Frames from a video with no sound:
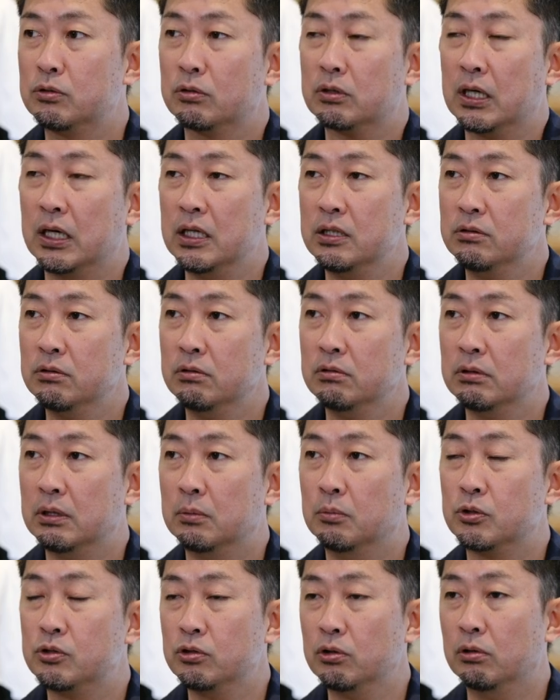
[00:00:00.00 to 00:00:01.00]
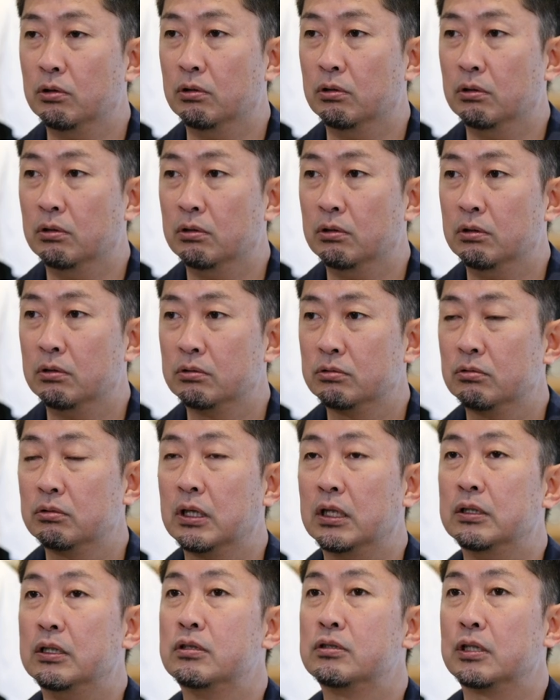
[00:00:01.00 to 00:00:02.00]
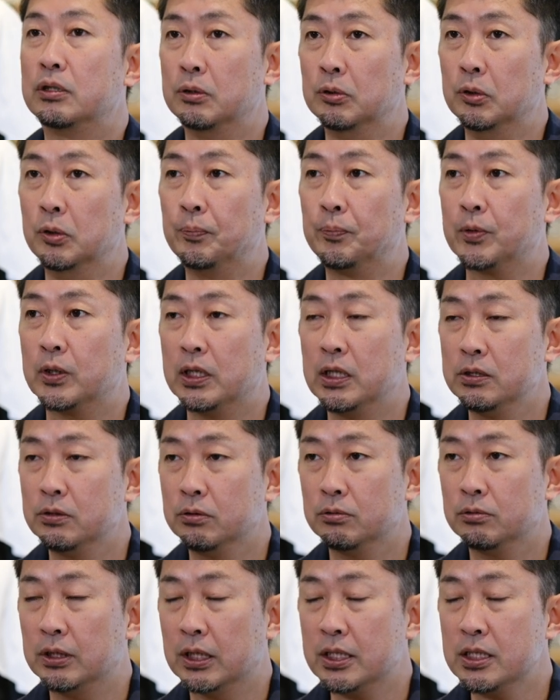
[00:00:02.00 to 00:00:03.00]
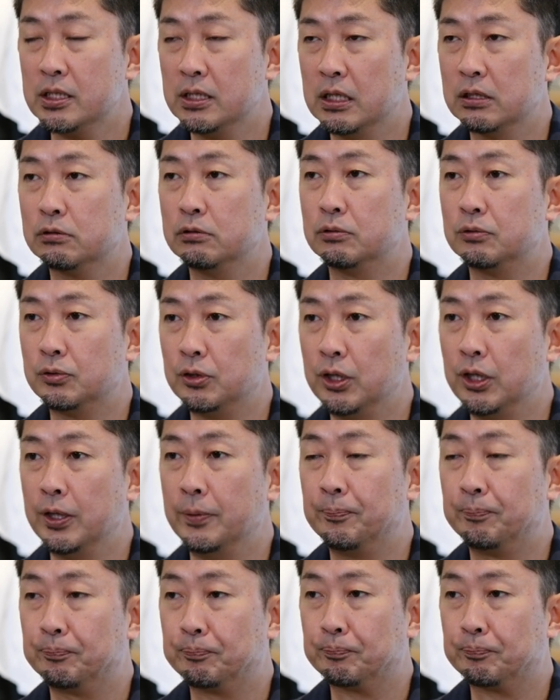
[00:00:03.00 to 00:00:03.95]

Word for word: その解像度はもちろんそうなんですけど、解像度だけじゃなくって、